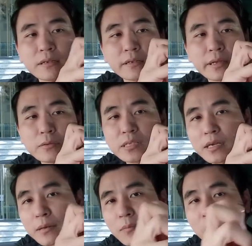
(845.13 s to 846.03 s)
kiểu sợi
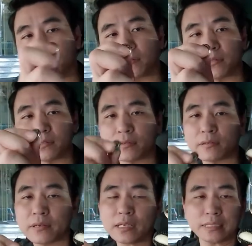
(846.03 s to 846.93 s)
carbon
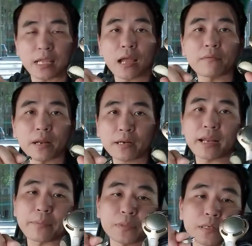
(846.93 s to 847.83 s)
rất sang và rất
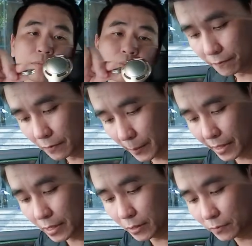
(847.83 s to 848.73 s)
đẹp nữa và bây
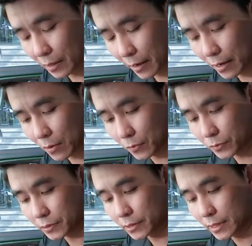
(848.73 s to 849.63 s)
giờ chúng ta bắt đầu
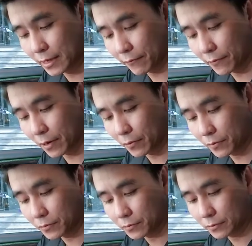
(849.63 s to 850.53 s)
đưa trầm vào
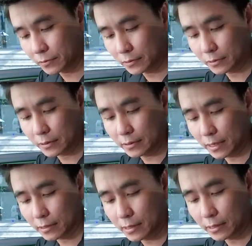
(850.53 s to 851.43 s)

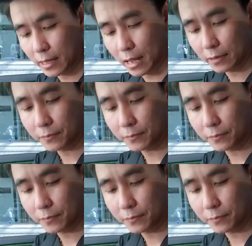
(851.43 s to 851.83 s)
rất đơn giản